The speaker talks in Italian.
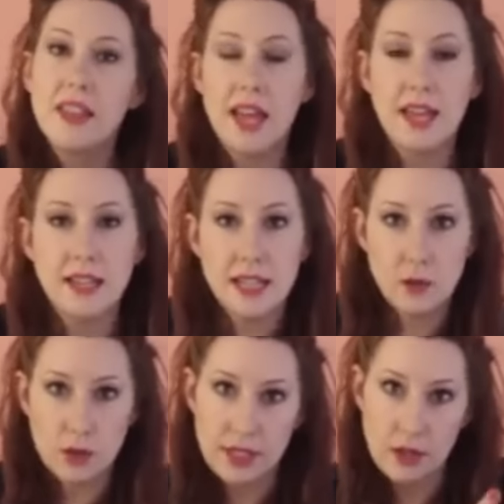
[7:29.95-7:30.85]

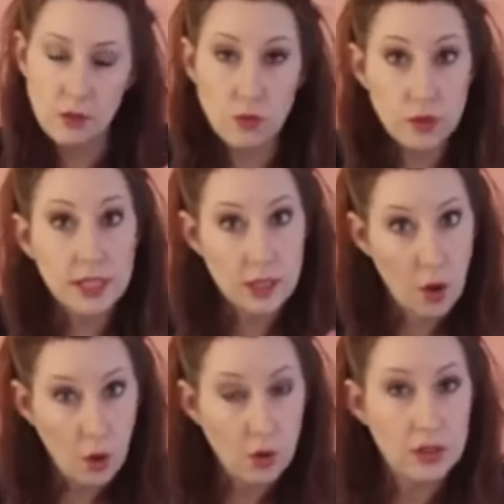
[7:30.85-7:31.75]
succede che
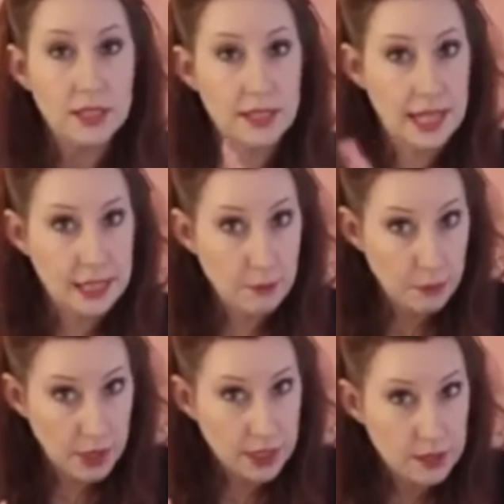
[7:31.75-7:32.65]
diventa veramente
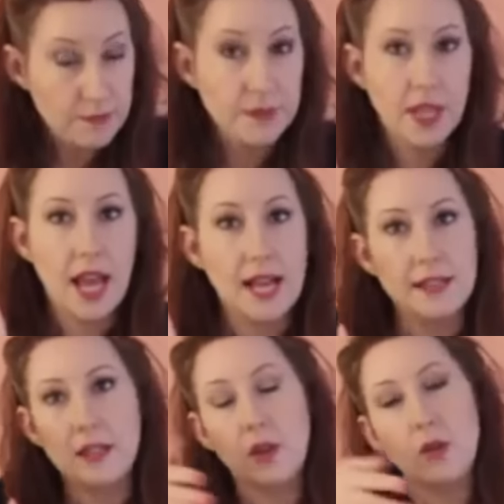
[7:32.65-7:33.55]
gelido e fragile